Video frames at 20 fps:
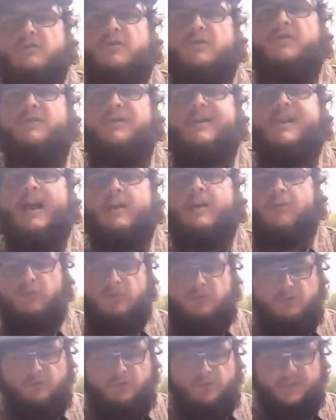notre ville a eu
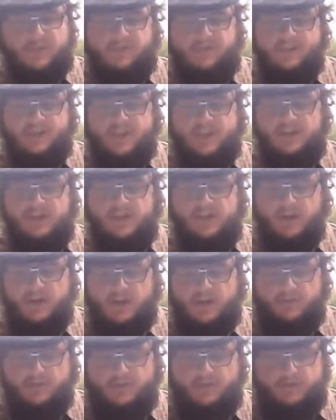le douteux privilège,
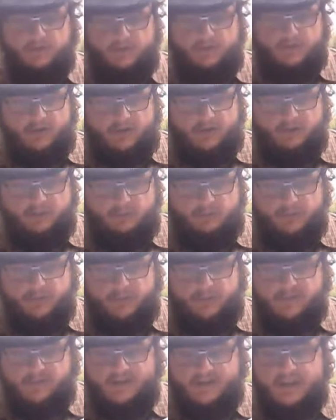euh,
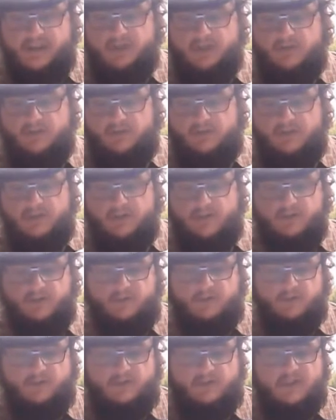privilège
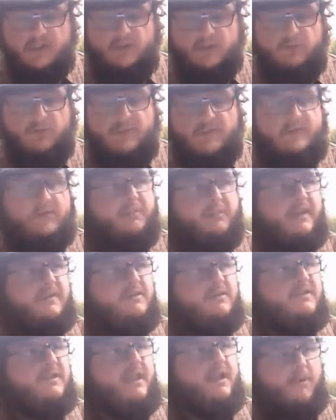d'être euh, détruite
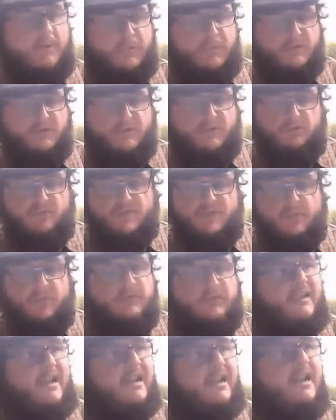presque entièrement pendant la Seconde Guerre
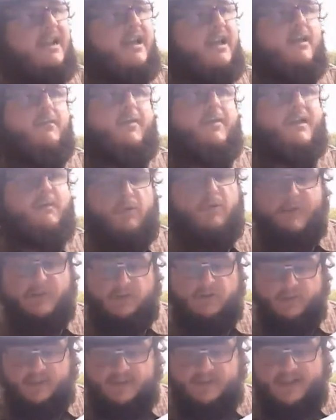mondiale par les
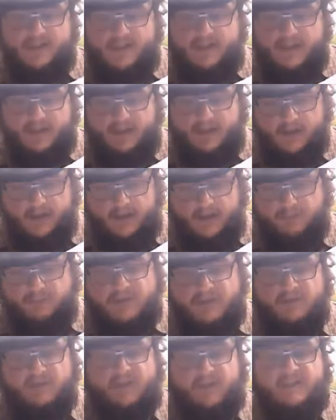bombardements alliés,
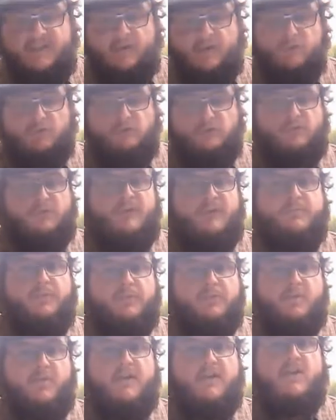puis d'avoir été reconstruite
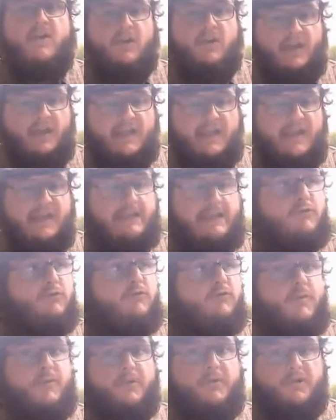pour le meilleur et
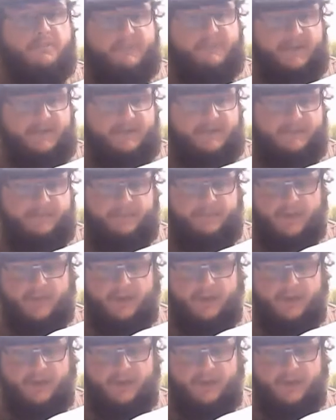souvent pour le pire.